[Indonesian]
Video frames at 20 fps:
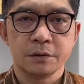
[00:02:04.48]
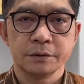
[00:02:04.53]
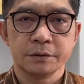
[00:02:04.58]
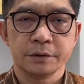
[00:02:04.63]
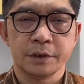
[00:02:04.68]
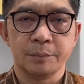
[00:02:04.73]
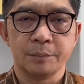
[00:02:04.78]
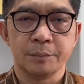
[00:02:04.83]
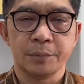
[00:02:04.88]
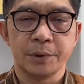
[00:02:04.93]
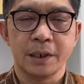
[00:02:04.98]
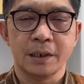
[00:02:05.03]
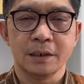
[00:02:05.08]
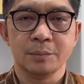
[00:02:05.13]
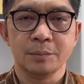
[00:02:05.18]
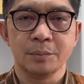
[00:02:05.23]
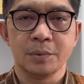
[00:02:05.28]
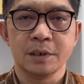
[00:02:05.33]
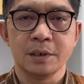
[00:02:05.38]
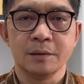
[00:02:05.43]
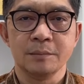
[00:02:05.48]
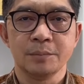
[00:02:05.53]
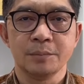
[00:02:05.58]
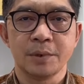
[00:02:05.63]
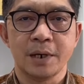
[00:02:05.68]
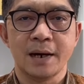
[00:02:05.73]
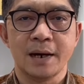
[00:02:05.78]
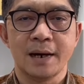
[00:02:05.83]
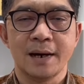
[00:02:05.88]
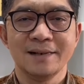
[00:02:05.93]
sampai ada
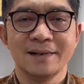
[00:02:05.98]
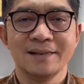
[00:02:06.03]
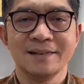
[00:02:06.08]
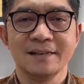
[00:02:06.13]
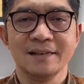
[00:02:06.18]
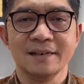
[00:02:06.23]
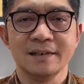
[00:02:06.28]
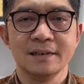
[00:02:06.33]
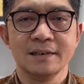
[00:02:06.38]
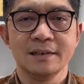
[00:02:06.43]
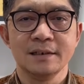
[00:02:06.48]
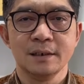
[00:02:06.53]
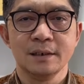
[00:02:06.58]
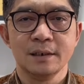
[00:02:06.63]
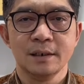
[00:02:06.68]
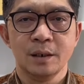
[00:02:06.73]
pelimpahan di